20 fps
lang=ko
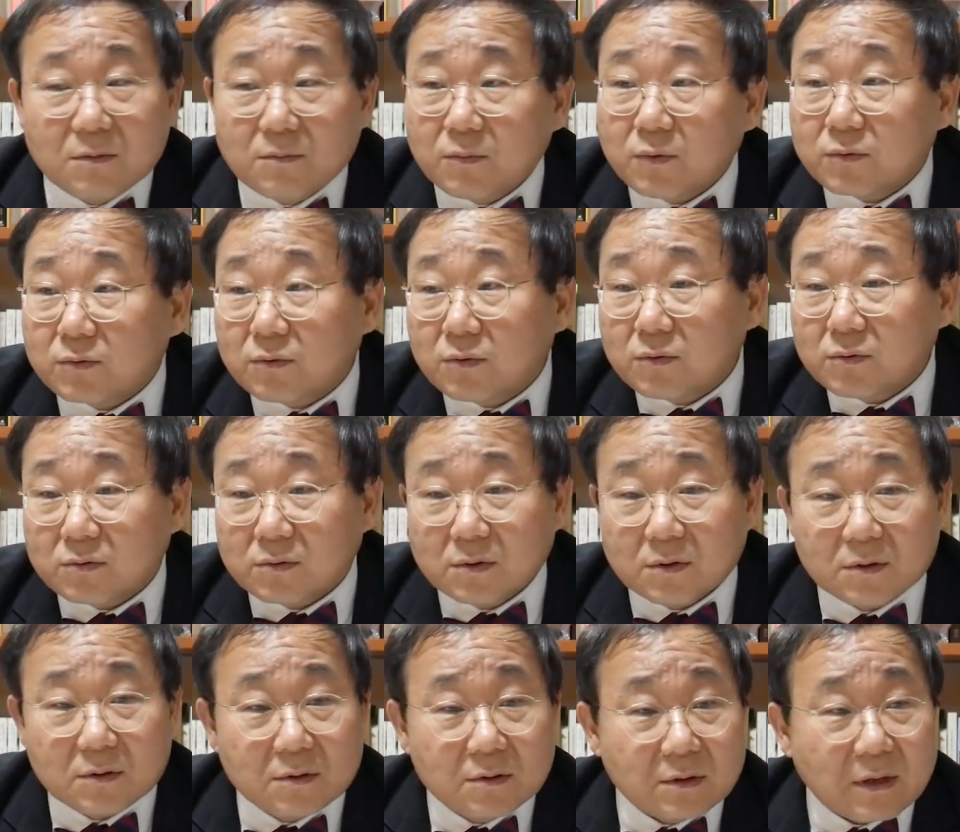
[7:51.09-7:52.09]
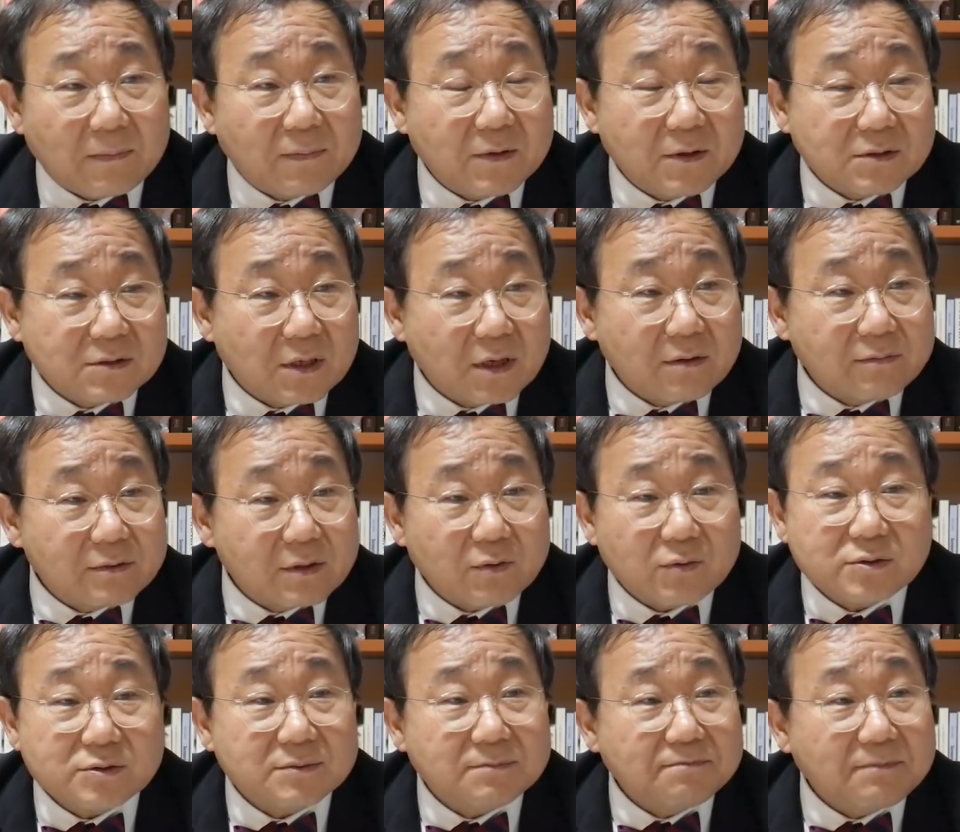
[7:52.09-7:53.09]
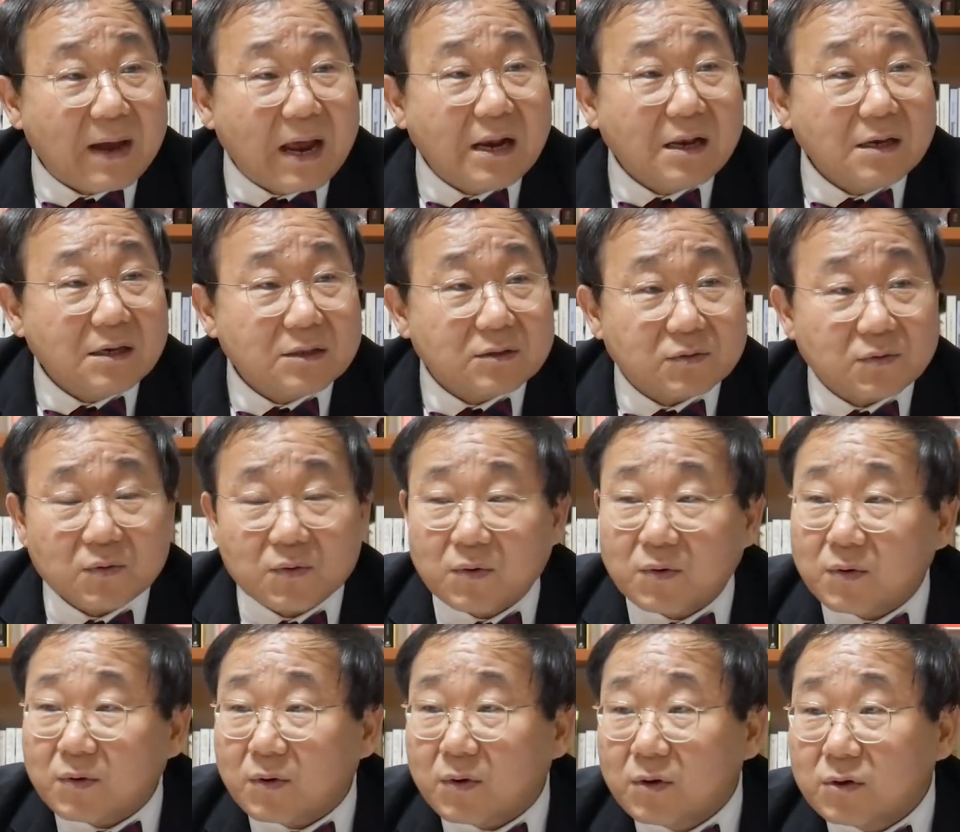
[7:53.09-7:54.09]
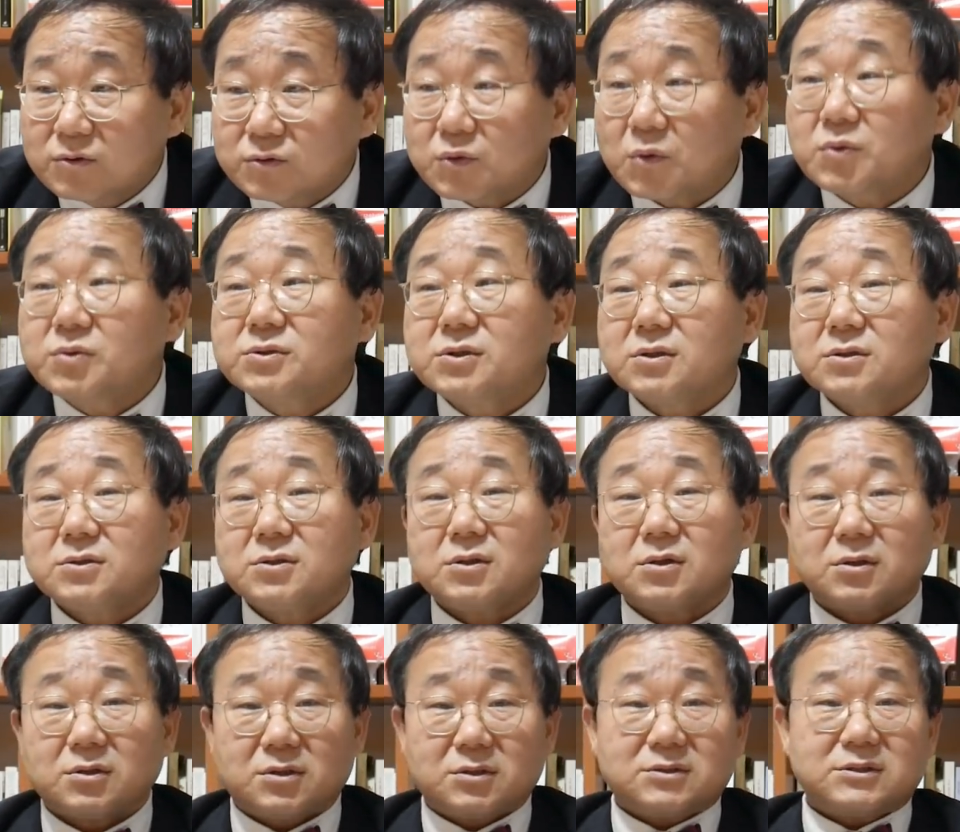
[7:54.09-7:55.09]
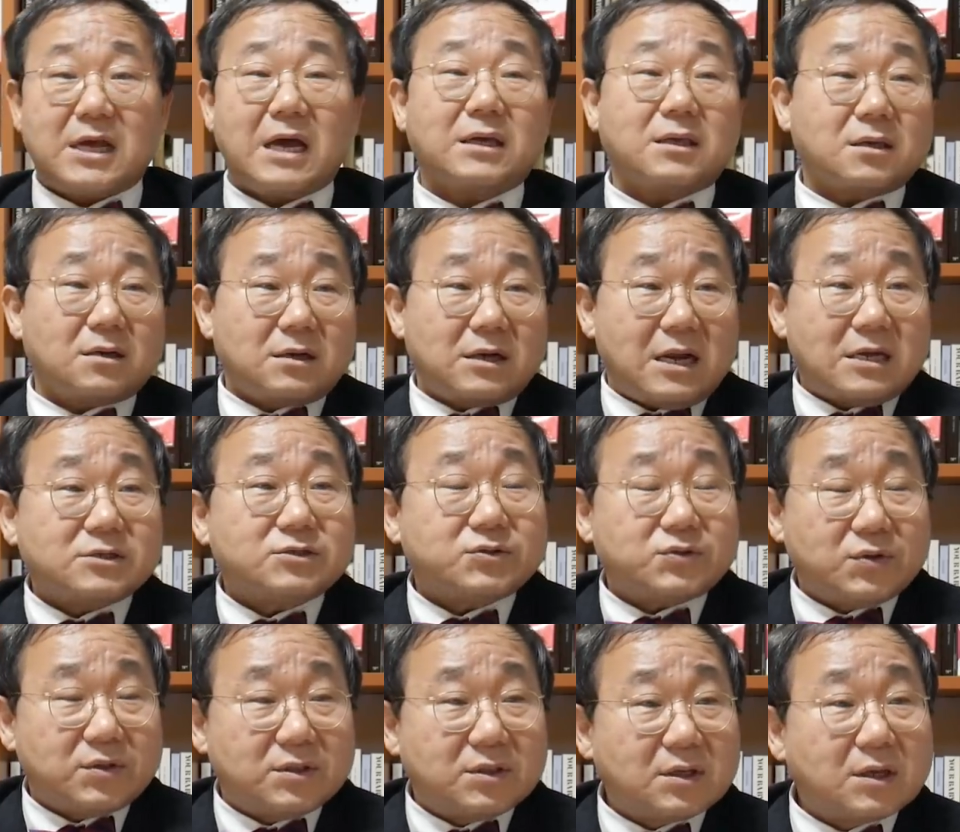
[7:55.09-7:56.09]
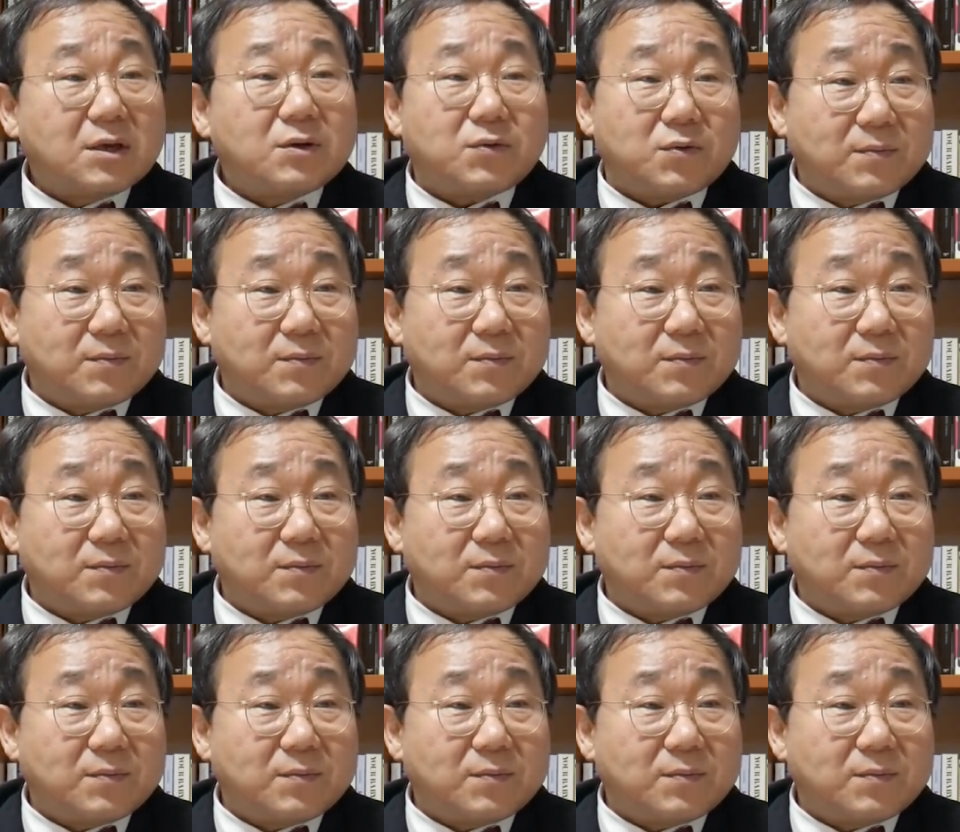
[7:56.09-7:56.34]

보통 남들이 생각보다 훨씬 빨리 또 좋은 성적을 얻어서 합격을 할 수도 있는 게